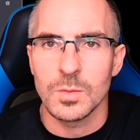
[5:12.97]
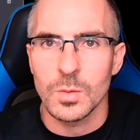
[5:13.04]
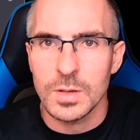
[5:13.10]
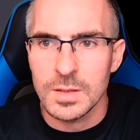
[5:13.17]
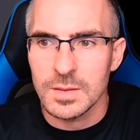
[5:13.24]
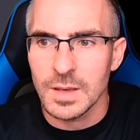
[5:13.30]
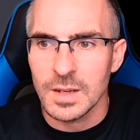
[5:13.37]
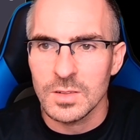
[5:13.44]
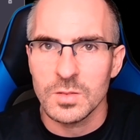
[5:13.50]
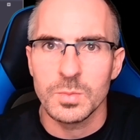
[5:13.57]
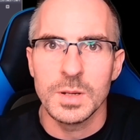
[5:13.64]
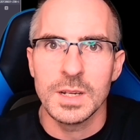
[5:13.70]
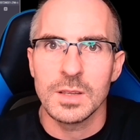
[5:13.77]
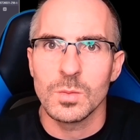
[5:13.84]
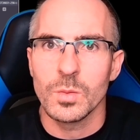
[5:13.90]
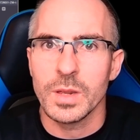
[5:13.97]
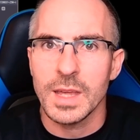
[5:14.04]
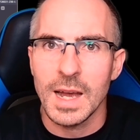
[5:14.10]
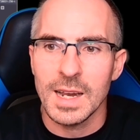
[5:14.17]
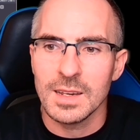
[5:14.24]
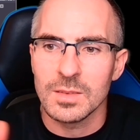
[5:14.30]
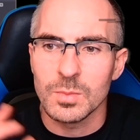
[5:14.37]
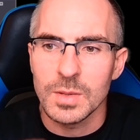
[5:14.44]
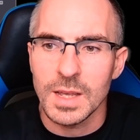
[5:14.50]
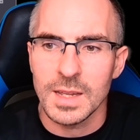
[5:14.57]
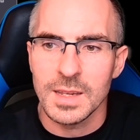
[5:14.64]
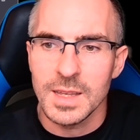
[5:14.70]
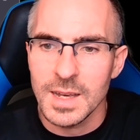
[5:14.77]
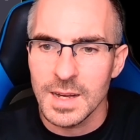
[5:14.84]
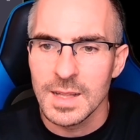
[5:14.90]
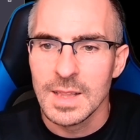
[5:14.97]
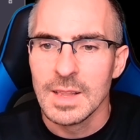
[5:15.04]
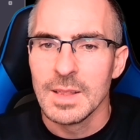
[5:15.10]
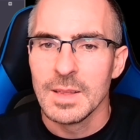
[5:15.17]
solche Sachen spielen natürlich alles mit einher.